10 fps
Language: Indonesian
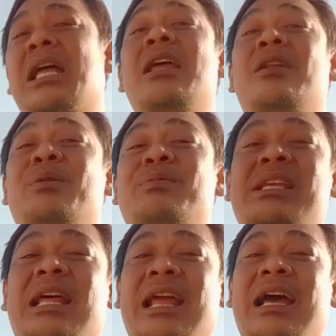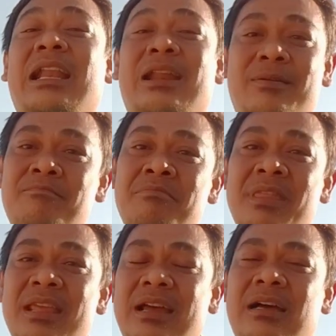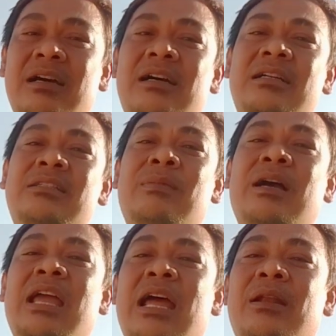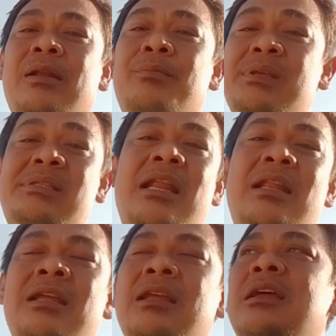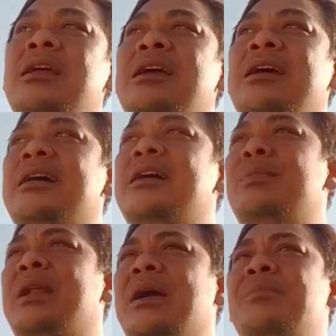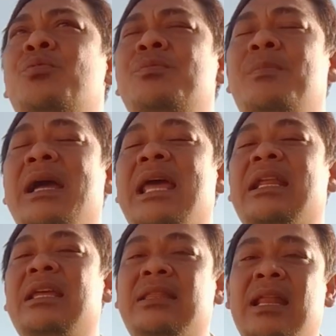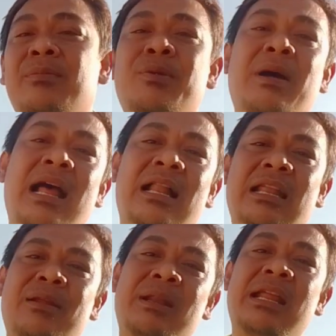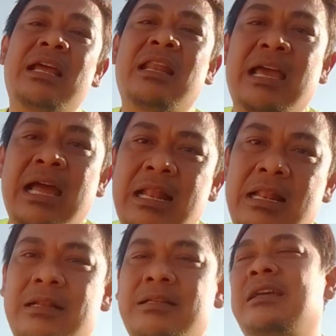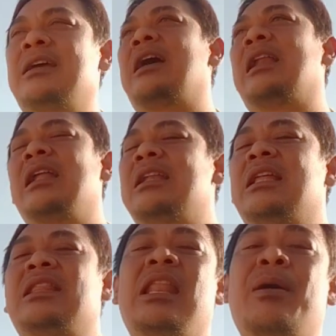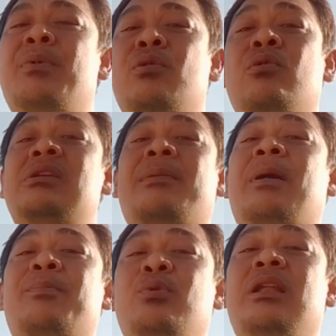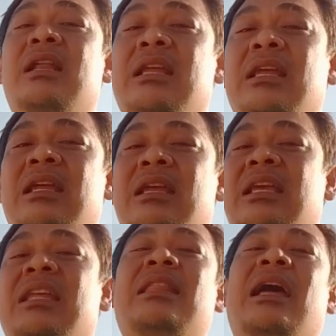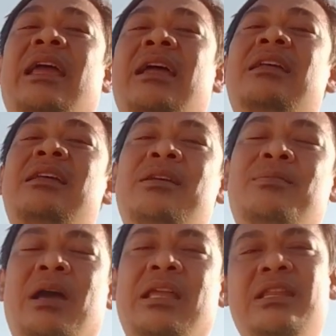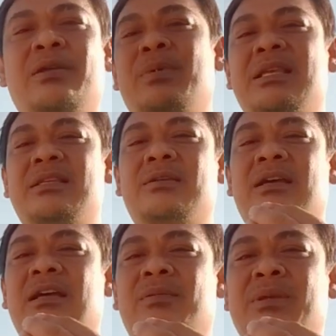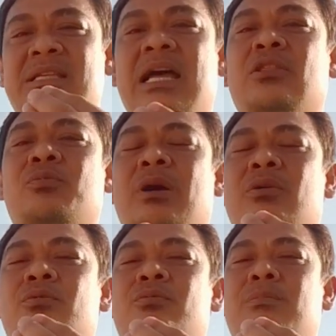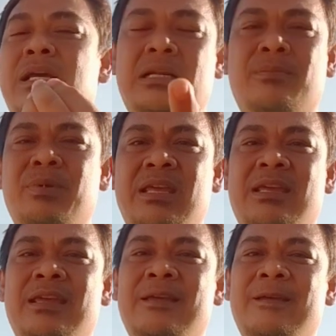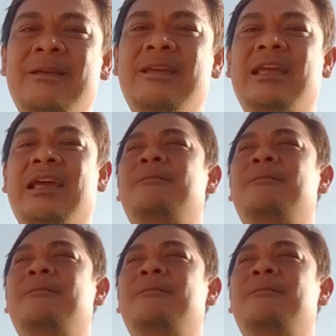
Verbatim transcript: lebih besar ya karena e, sebagian besar e, mereka mau membayar kita lebih mahal daripada yang legal ya, karena dia tidak mengurus apapun dari kita ya makanya dia bisa, e, bisa atau mau bayar lebih ya